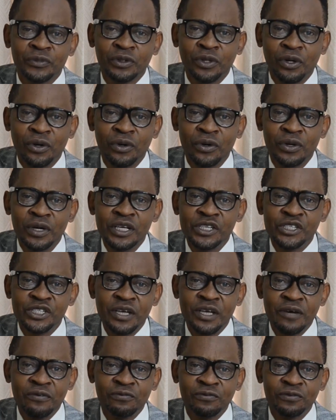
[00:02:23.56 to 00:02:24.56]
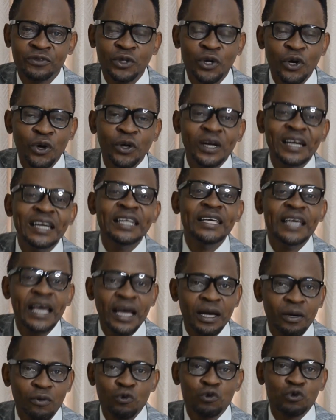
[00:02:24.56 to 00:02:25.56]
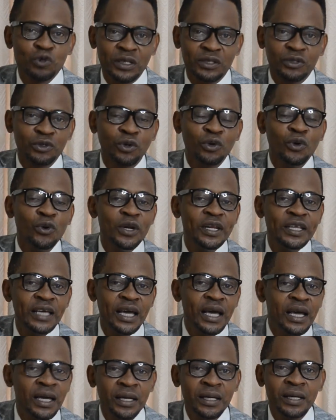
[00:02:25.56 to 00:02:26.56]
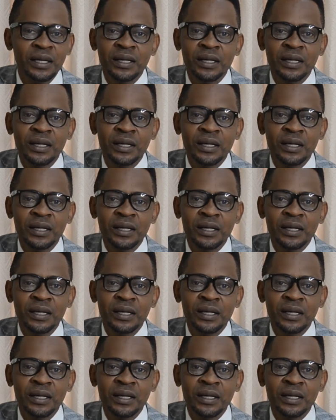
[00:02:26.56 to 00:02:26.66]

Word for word: dans les chefs de leur lien, ou soit dans le lien